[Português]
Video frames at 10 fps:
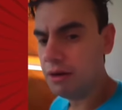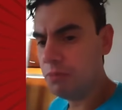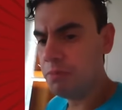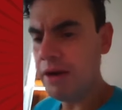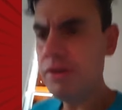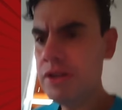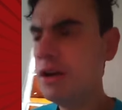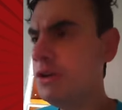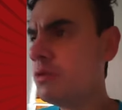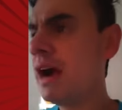Um
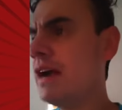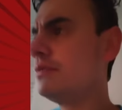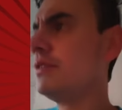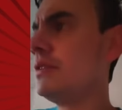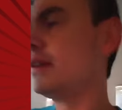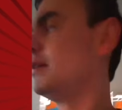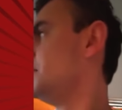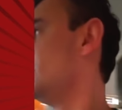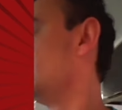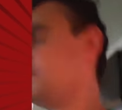barulhão no quarto, daquele,
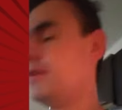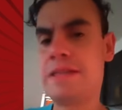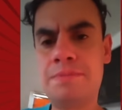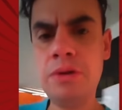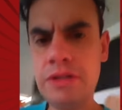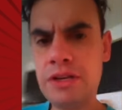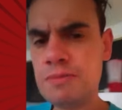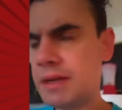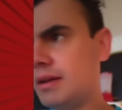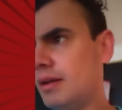eu falei assim, meu
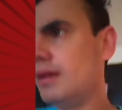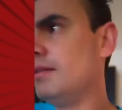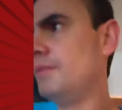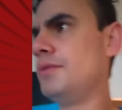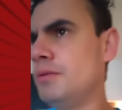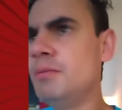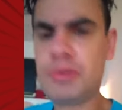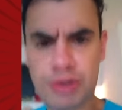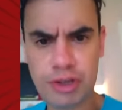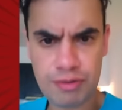Deus, ah, um
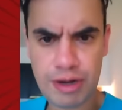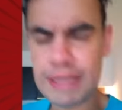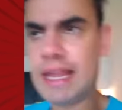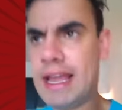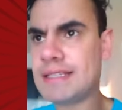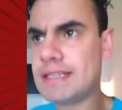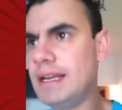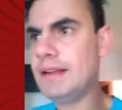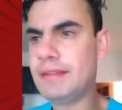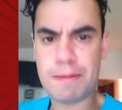mosquito uma hora dessa,
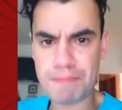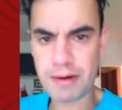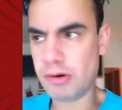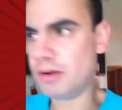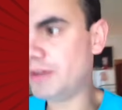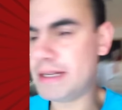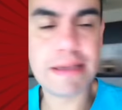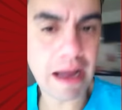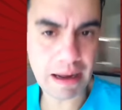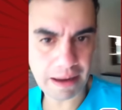né? Daí parou. Falei
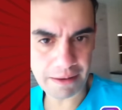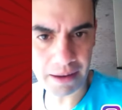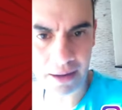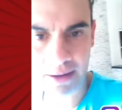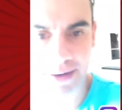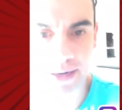assim, a, ah, a